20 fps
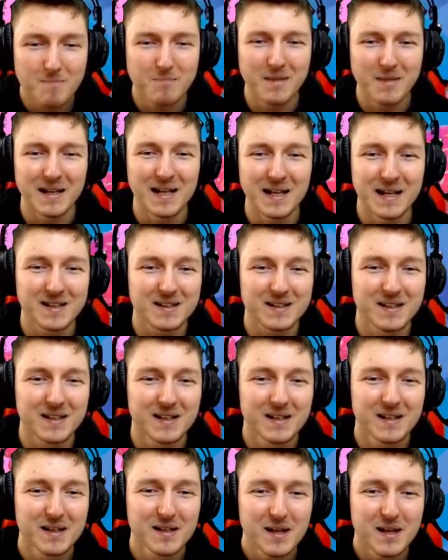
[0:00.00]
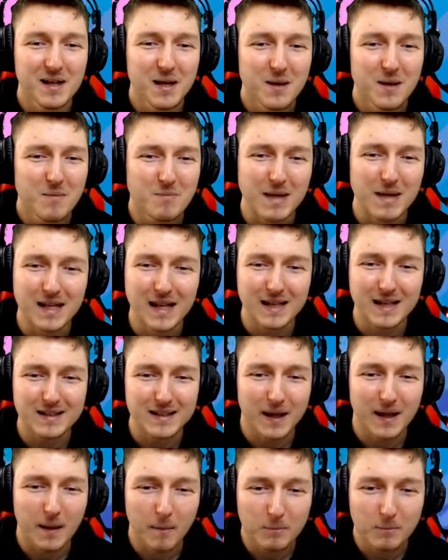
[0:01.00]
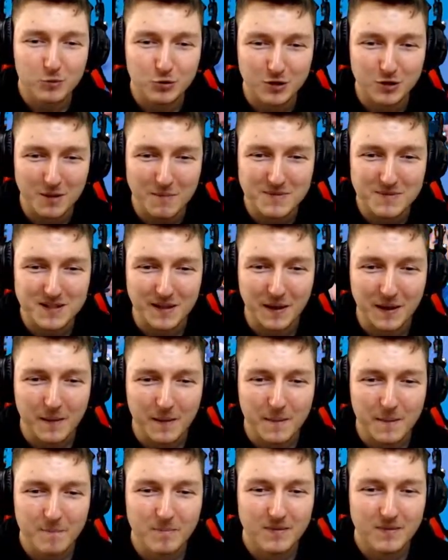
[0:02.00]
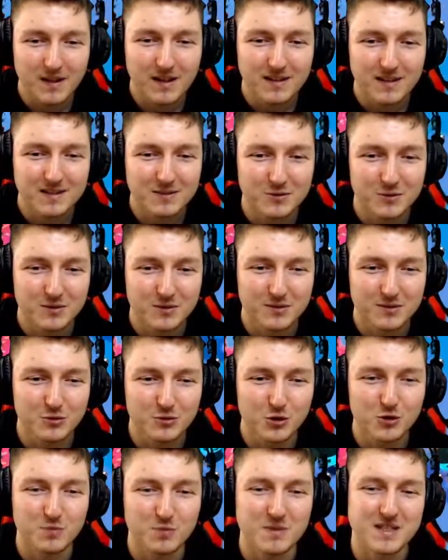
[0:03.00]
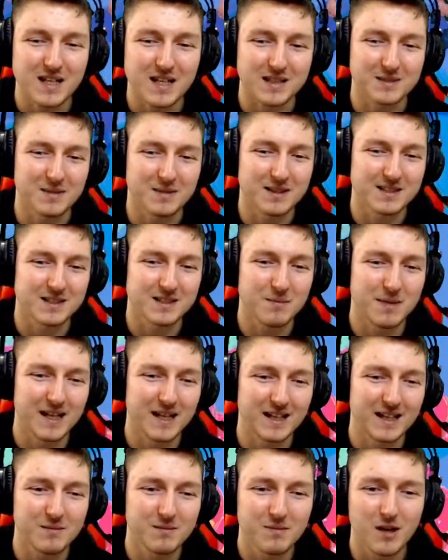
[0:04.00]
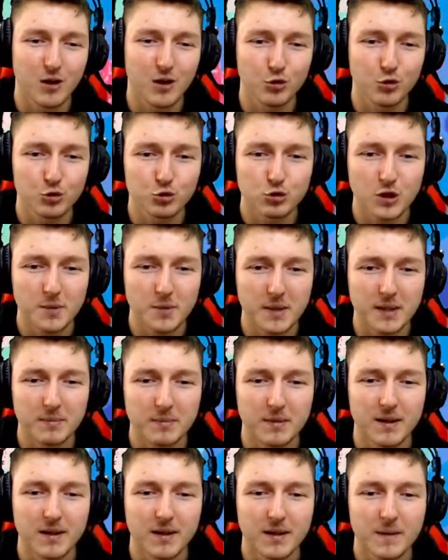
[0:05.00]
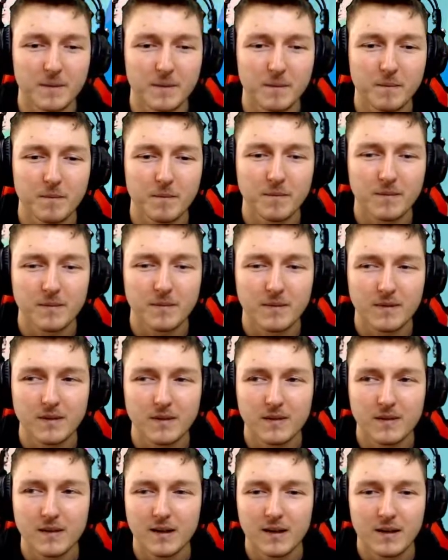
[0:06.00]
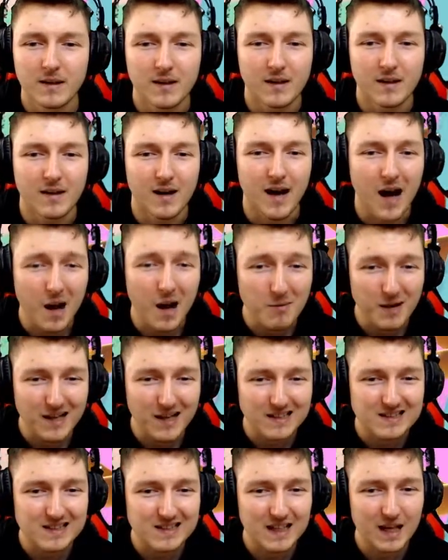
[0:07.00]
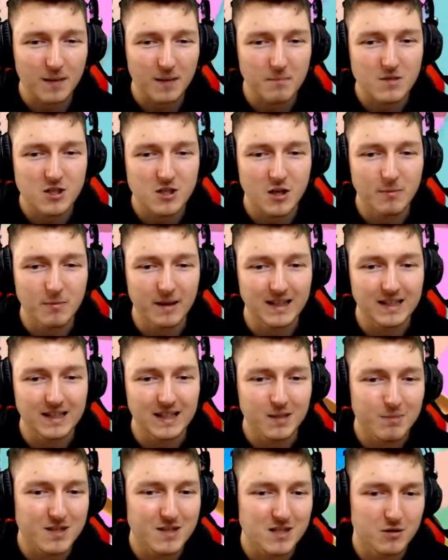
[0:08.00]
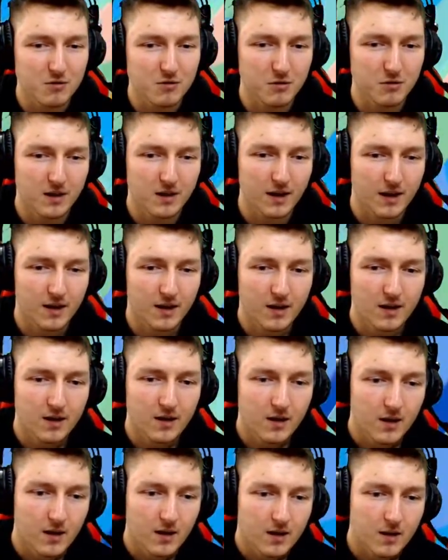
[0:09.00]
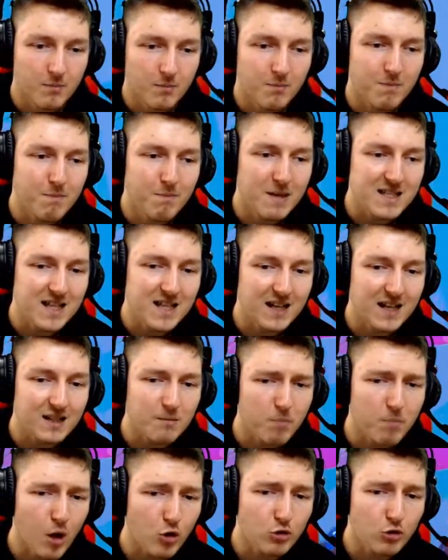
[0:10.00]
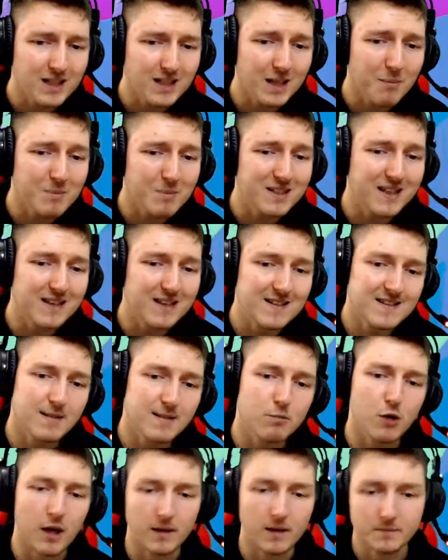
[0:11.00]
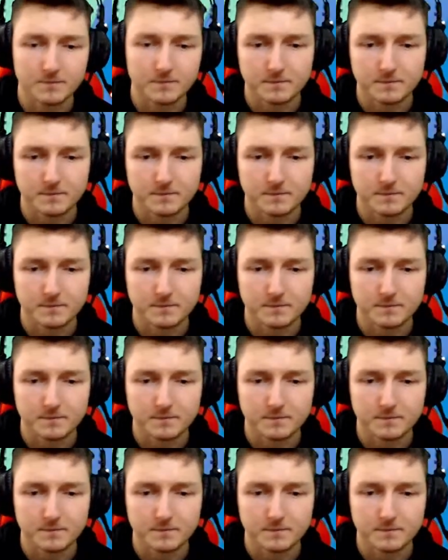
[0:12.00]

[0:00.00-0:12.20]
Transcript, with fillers: benekli. Benekli. Tutuyor mı seni? Tutmayacaktım aslında beneklim ya. Kusura bakma. Abi herkes eğlenmiş ya. Ben iyi beceriyor ya. Becerdiğim parkurlardan bir tanesi de bura.